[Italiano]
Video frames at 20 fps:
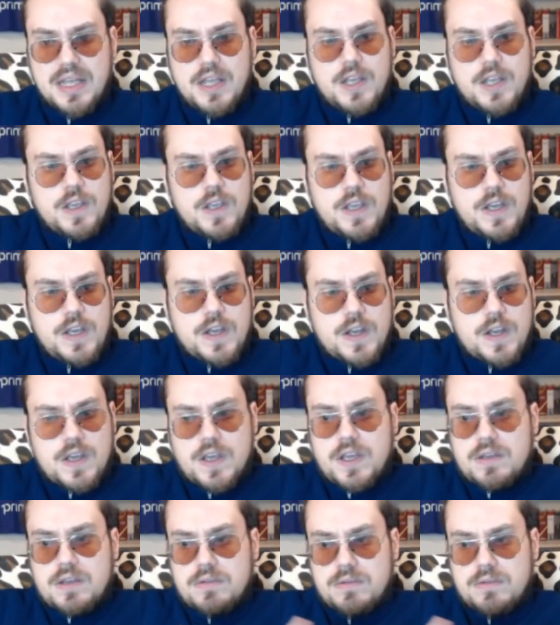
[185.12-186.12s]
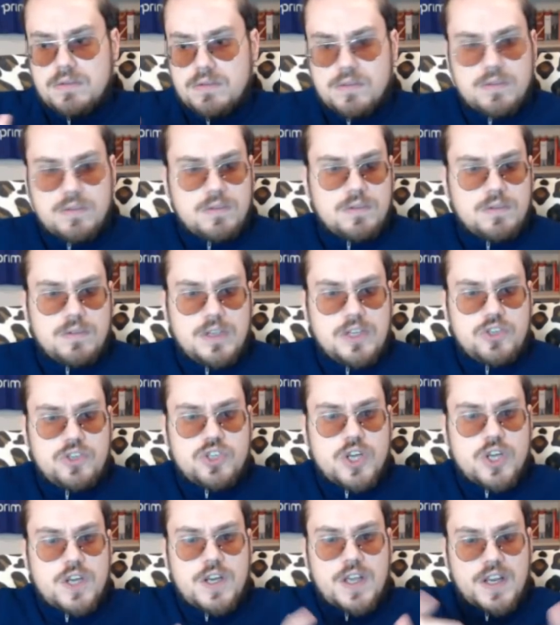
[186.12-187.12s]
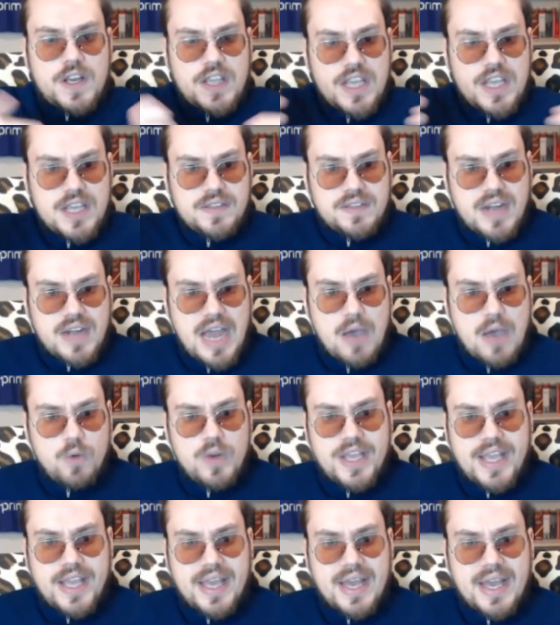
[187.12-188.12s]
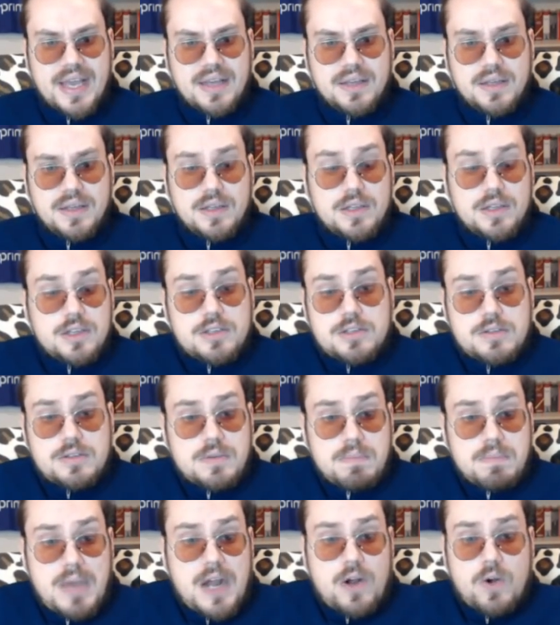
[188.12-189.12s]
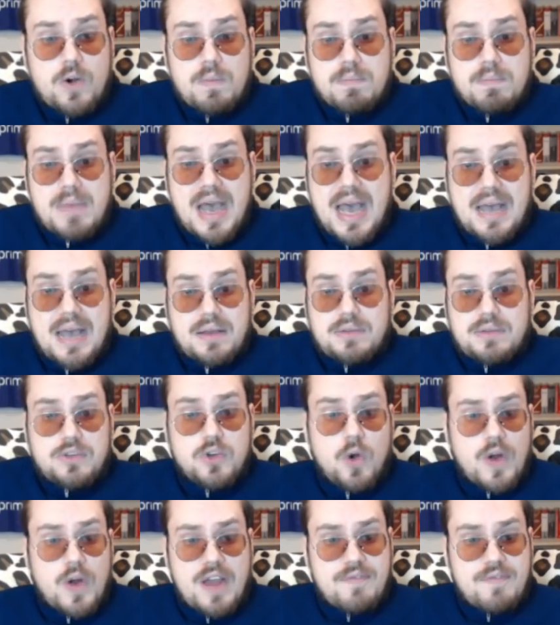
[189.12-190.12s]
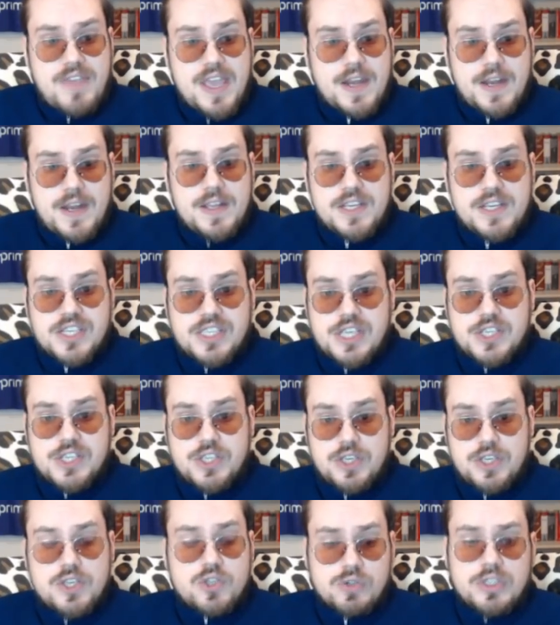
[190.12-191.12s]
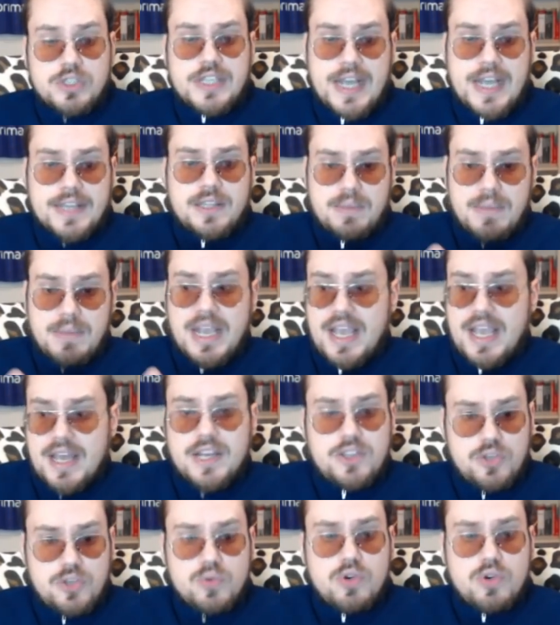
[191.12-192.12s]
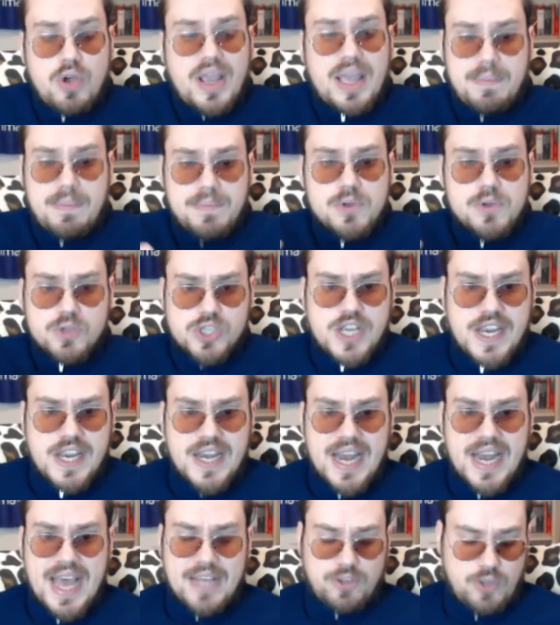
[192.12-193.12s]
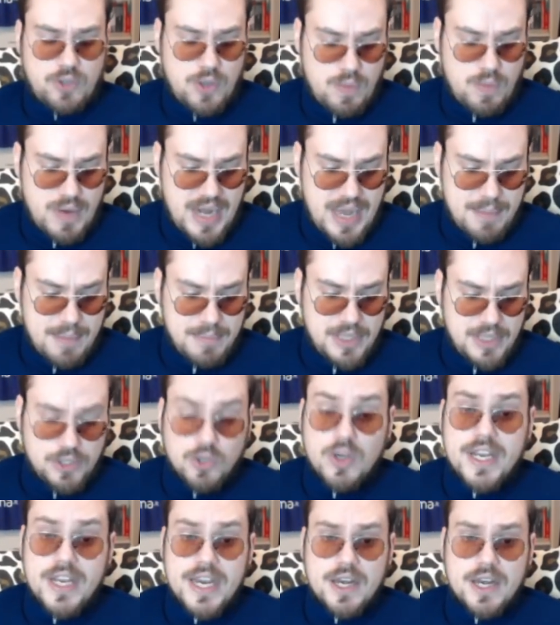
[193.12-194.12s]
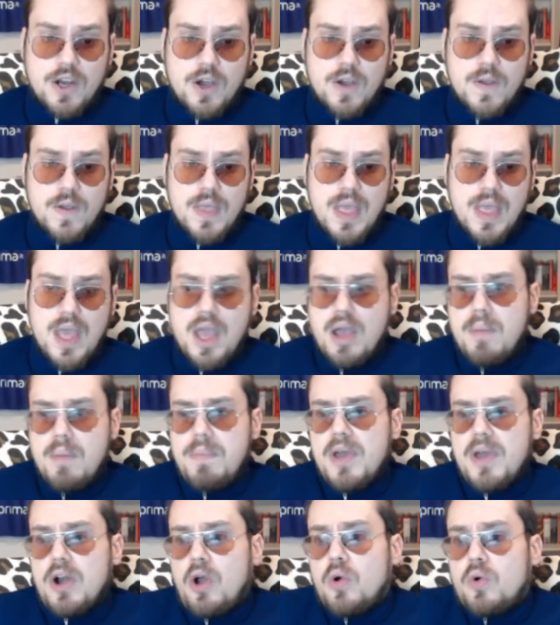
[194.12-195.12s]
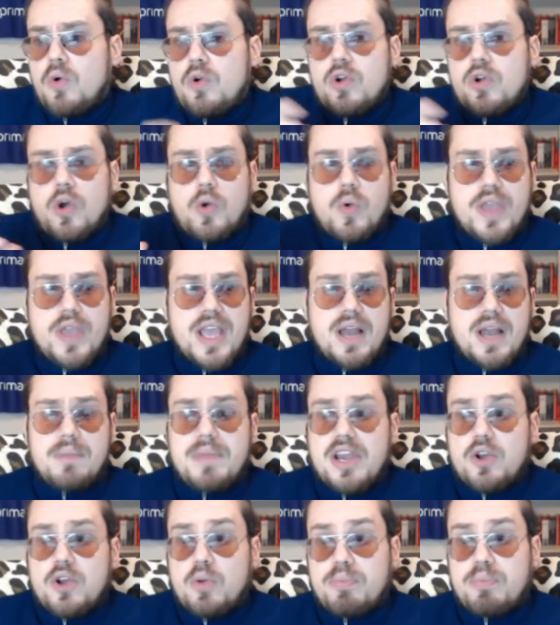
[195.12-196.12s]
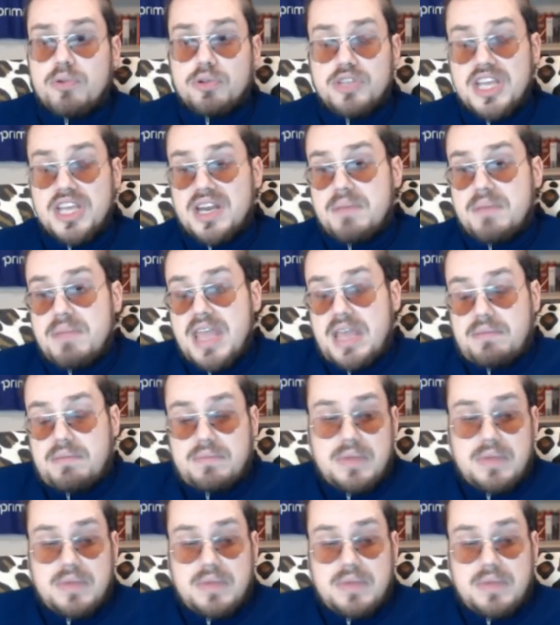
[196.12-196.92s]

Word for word: in eh, ingegneria idraulica ma, ma, non avere gli stessi risultati magari di uno che è più schillato in quell'ambito lì, no? Però uno qui almeno può dire, beh,